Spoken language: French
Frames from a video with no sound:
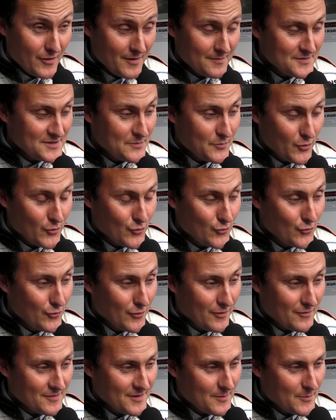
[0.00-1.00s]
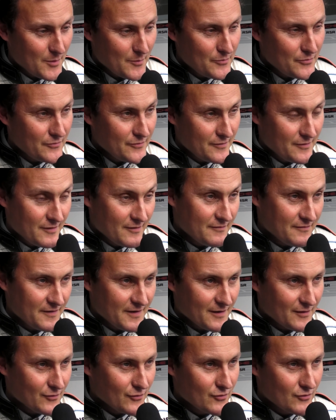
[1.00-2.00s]
un petit peu court, on n'a pas pu euh,
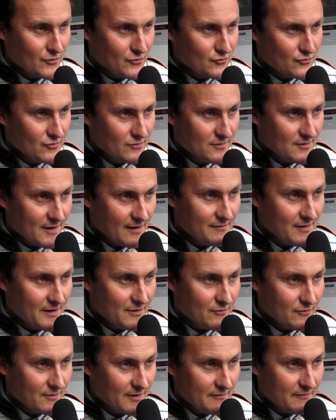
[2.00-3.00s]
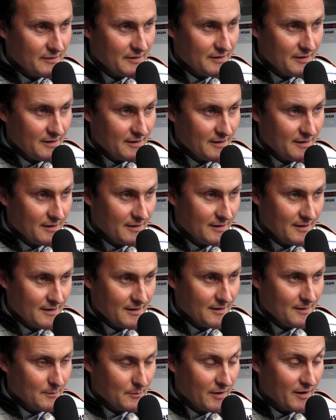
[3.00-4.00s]
faire tout le travail qu'on
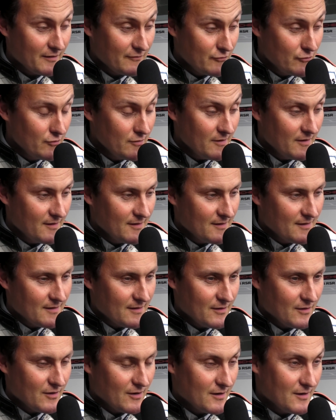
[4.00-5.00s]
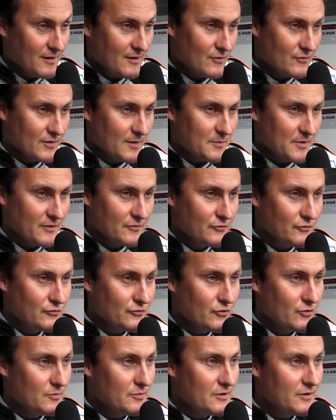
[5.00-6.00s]
avait prévu. on a perdu une
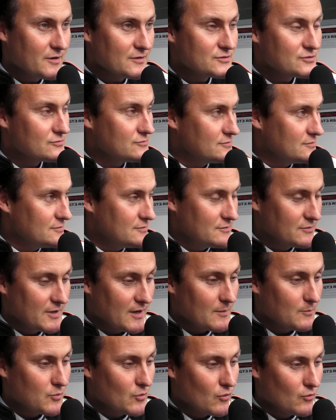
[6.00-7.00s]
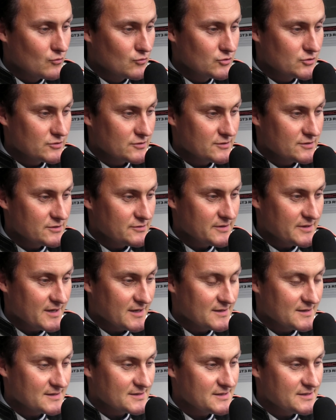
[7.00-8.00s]
demi-heure sous drapeau rouge suite à
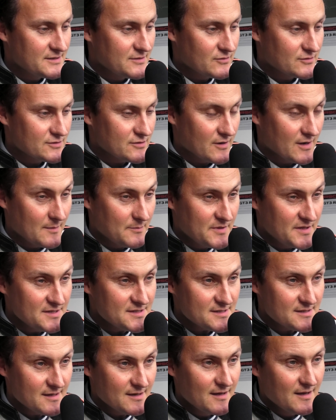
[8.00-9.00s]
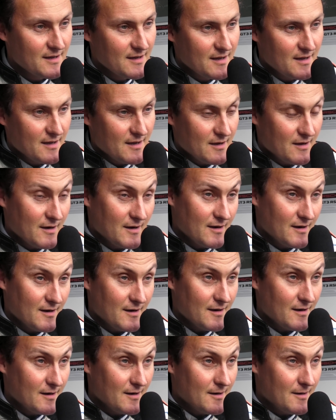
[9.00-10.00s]
un incident sur la piste.
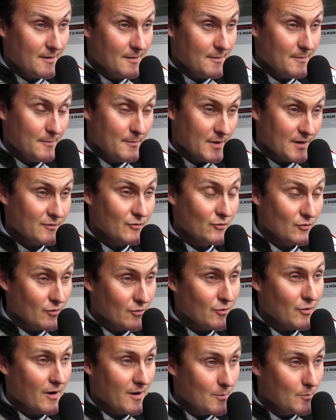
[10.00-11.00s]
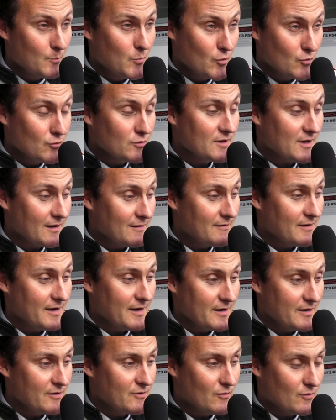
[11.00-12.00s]
Euh, maintenant, on a encore beaucoup de
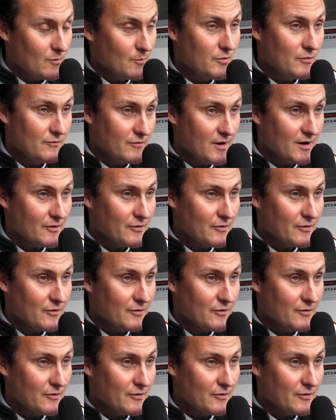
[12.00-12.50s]
travail. On peut voir